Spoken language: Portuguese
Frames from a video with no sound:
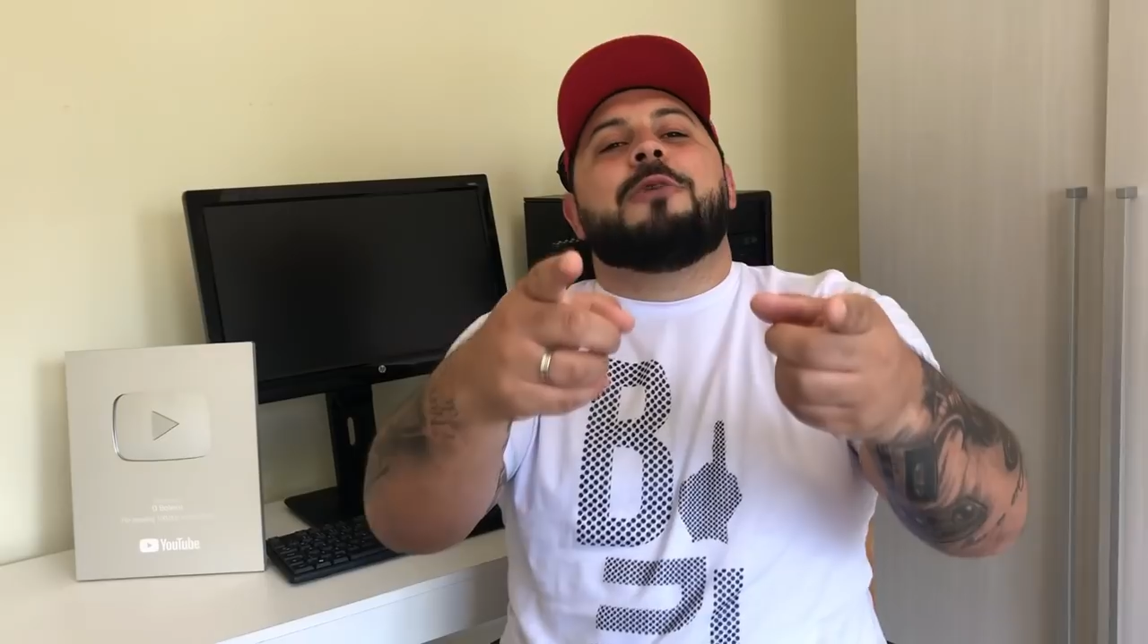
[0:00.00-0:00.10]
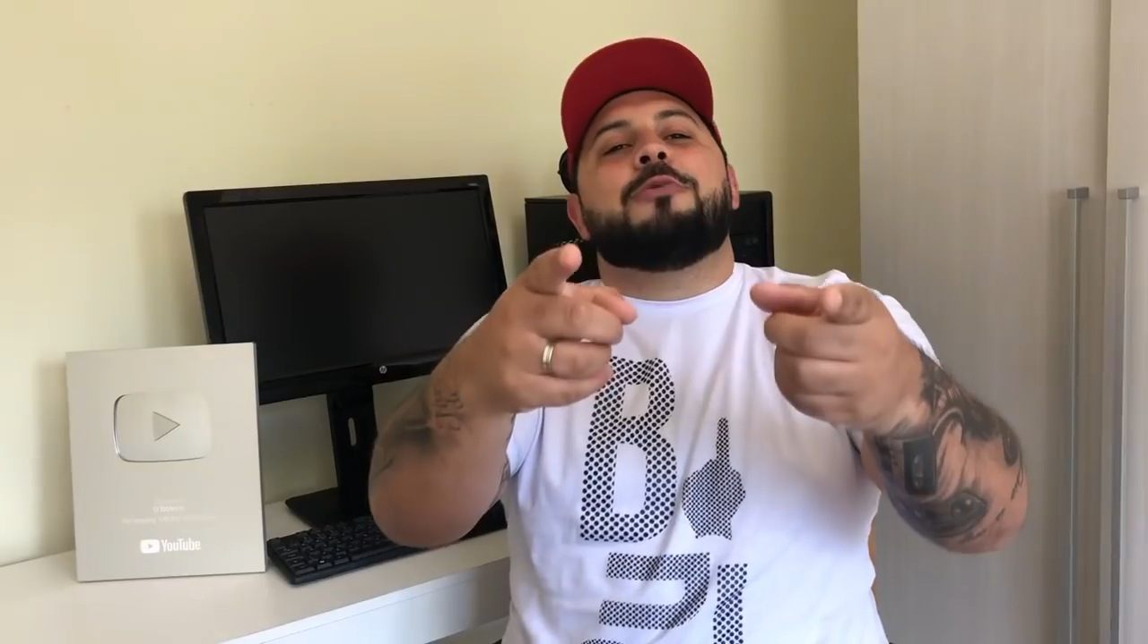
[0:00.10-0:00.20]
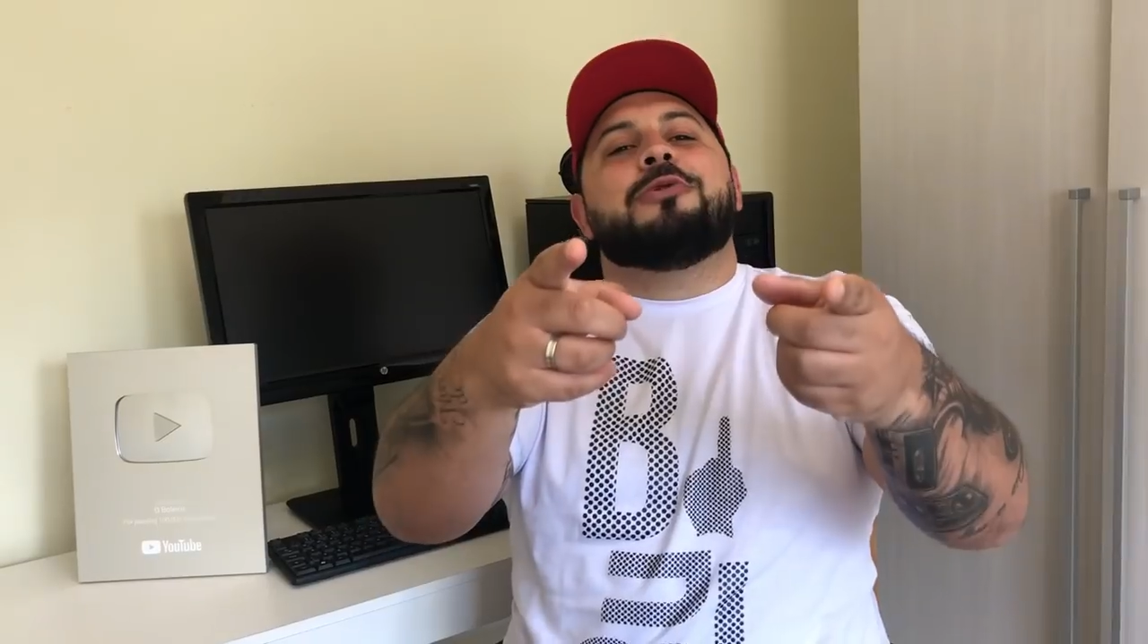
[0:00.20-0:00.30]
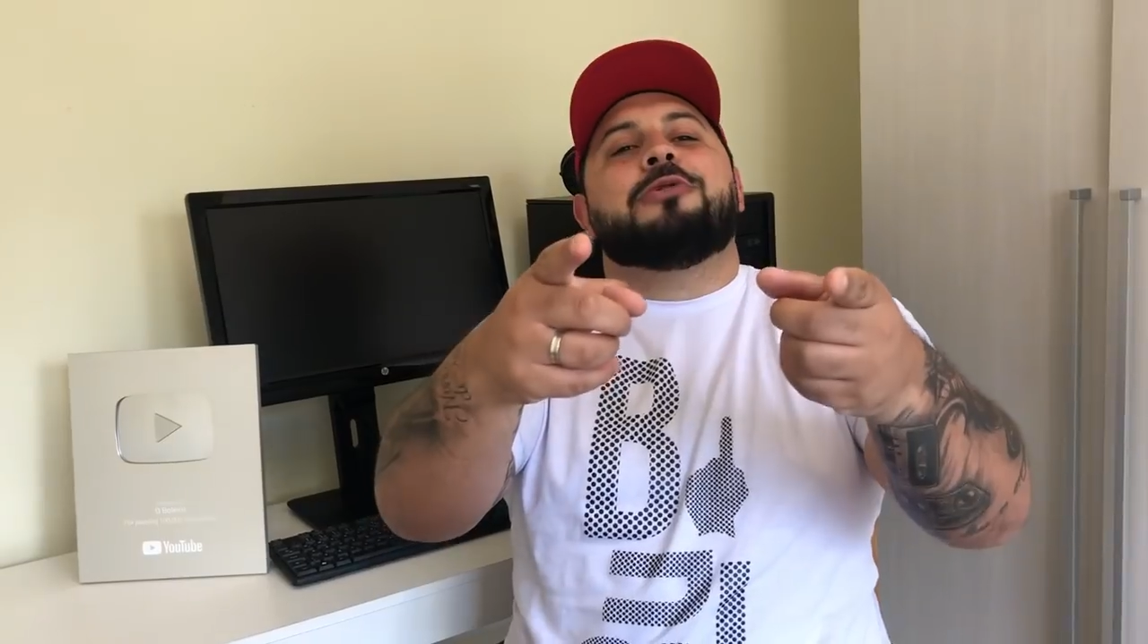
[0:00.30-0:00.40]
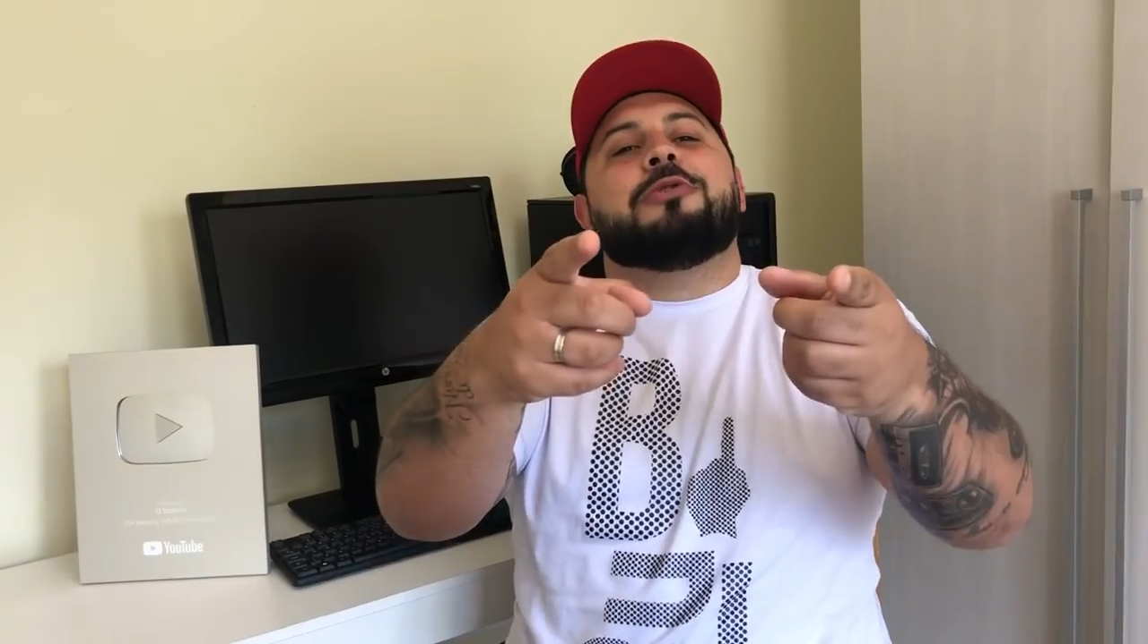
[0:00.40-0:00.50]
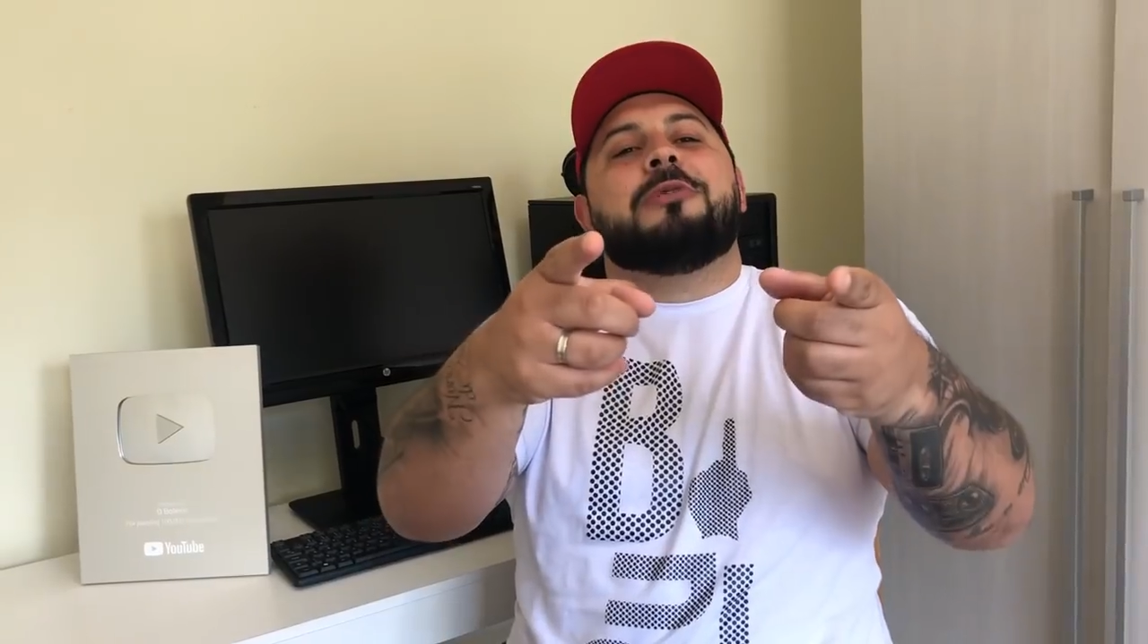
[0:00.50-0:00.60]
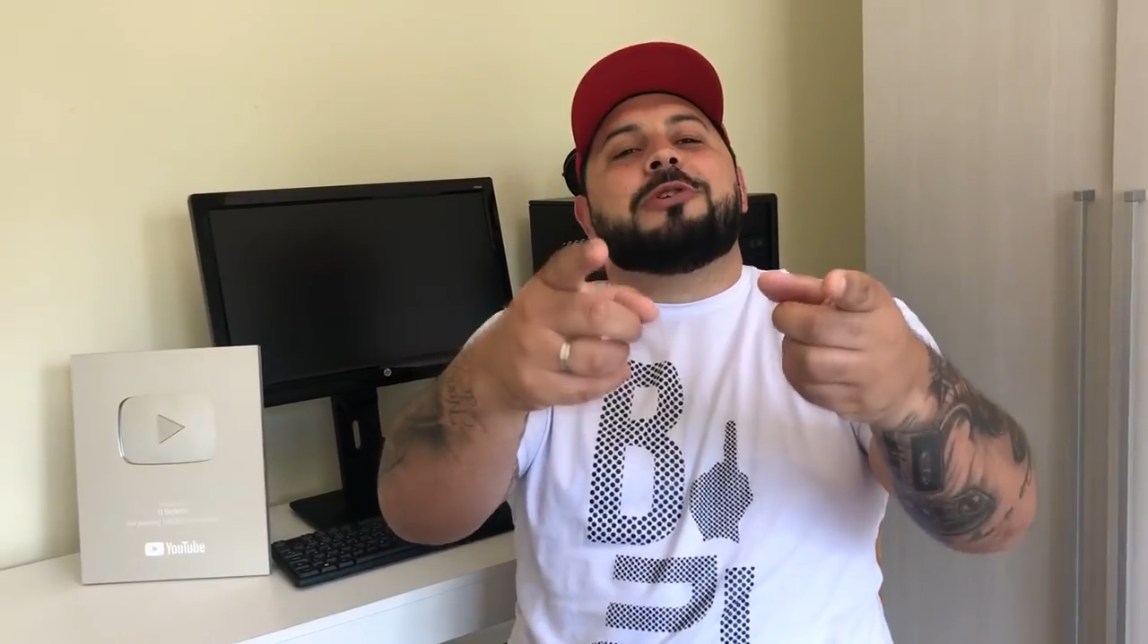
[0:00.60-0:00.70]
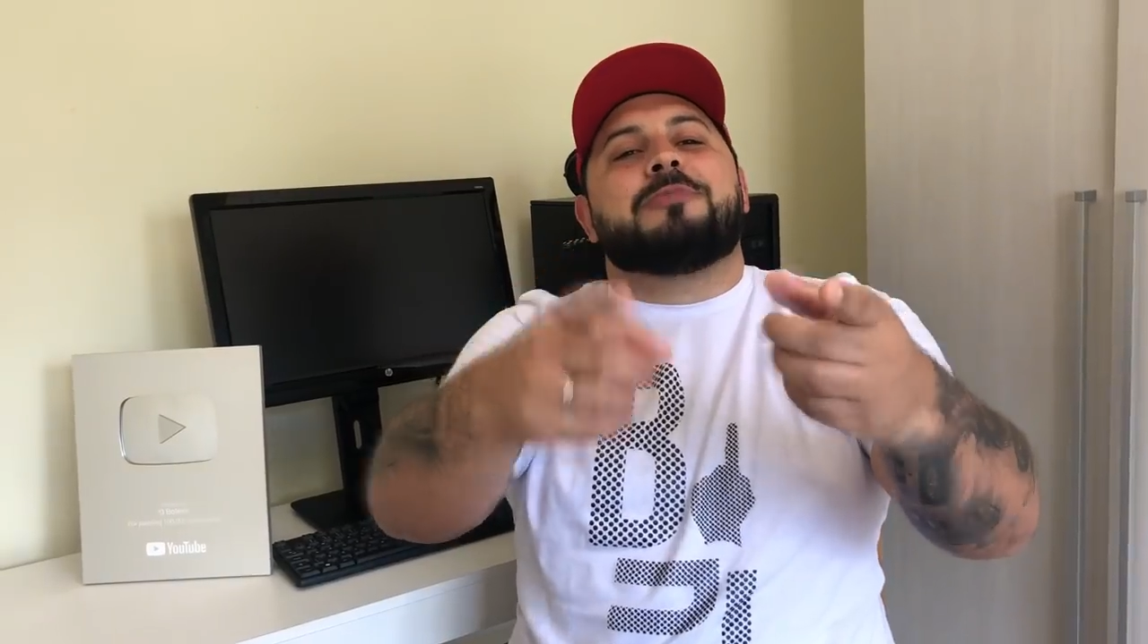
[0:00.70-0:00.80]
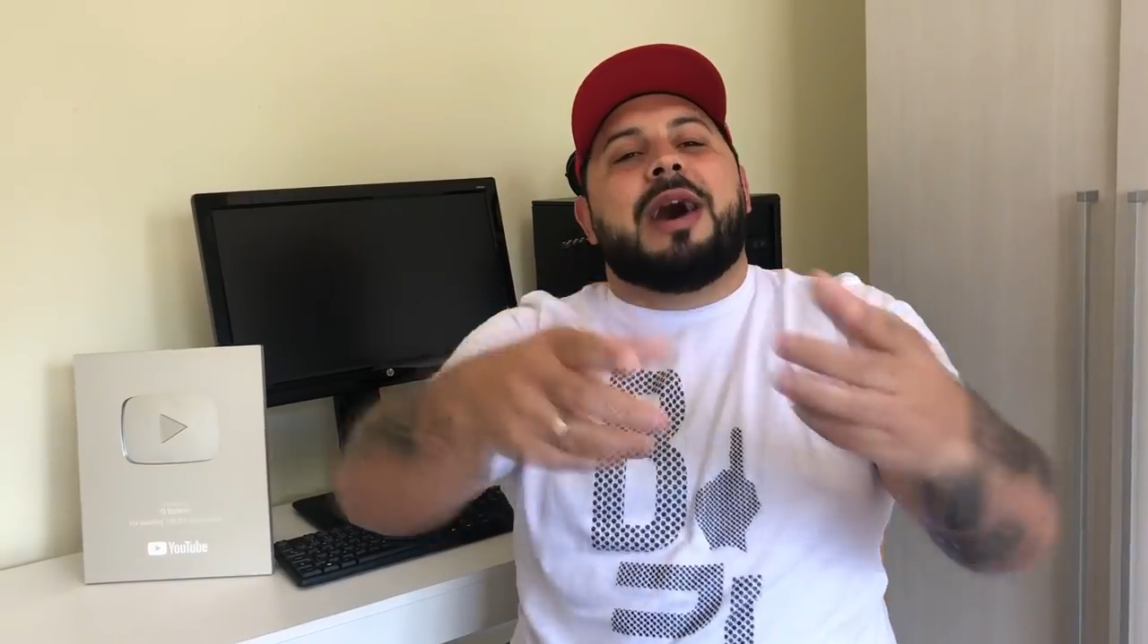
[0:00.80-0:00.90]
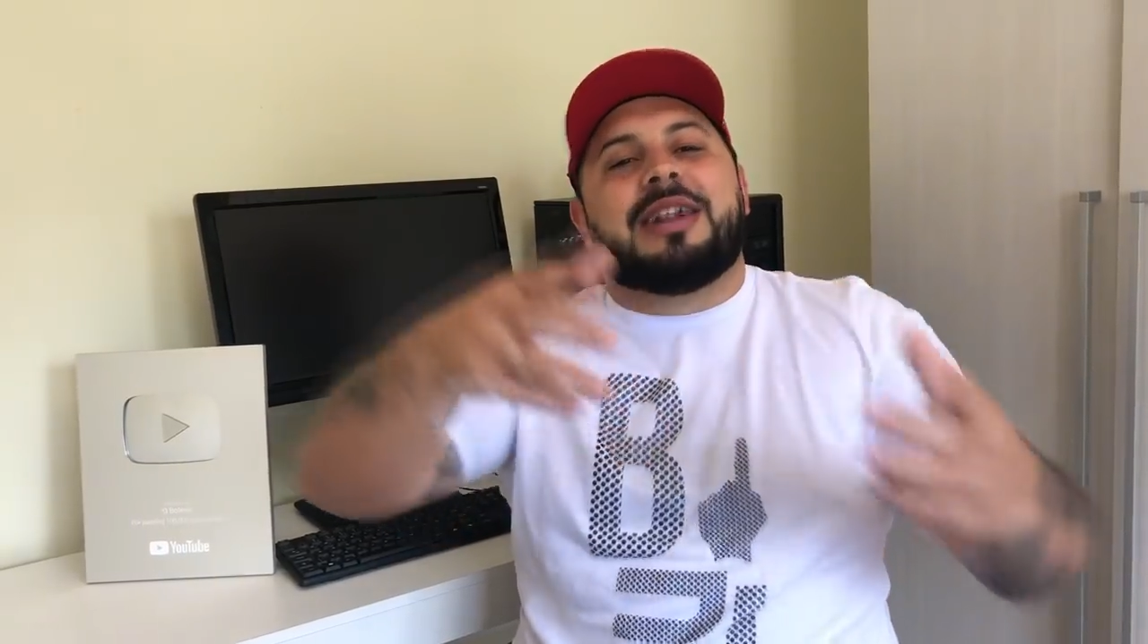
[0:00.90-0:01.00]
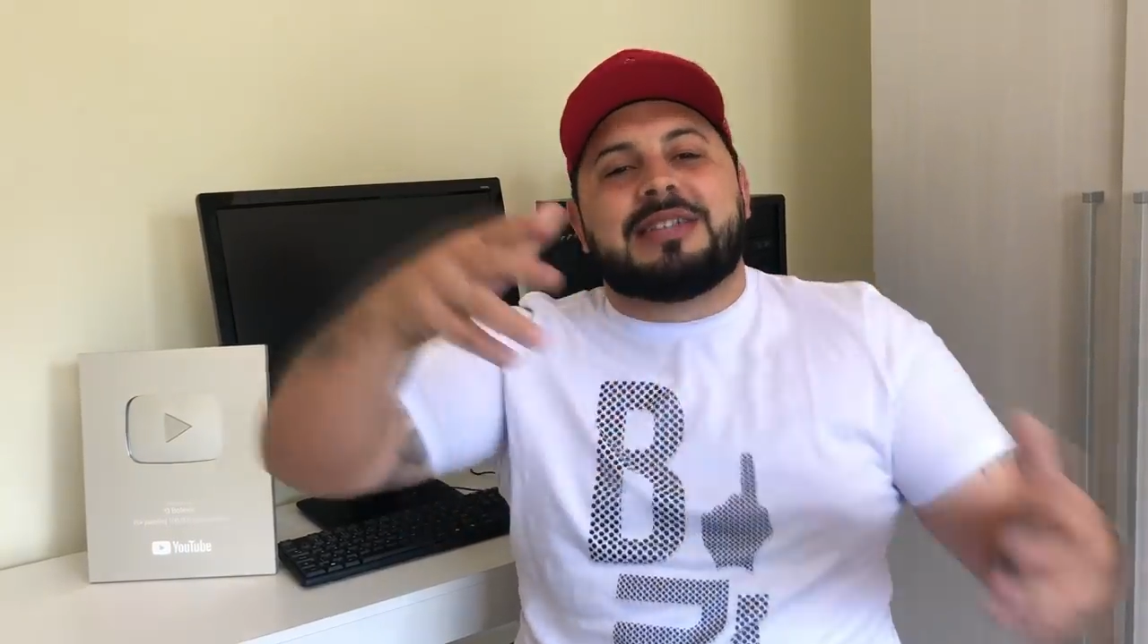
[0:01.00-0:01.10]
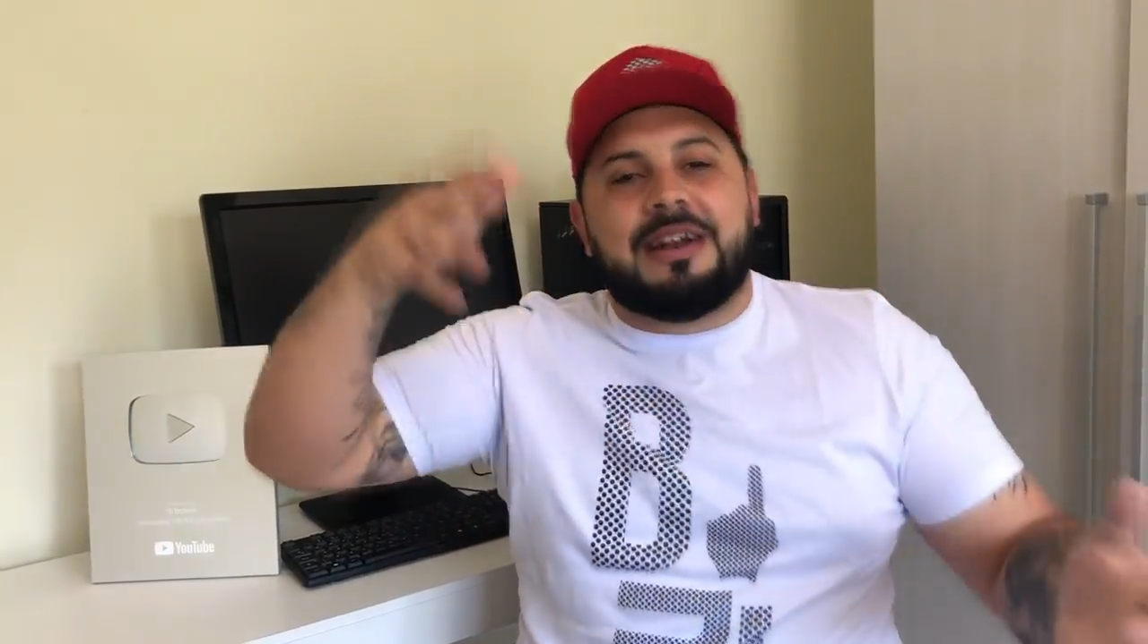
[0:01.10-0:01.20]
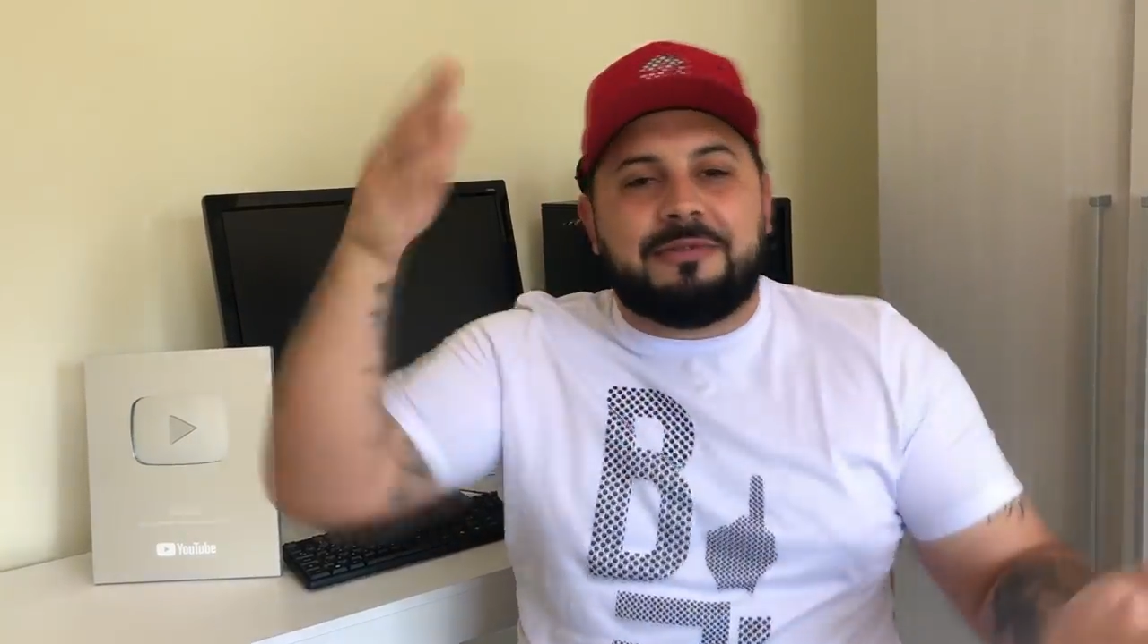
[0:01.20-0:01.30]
Tamo junto, meus parceiros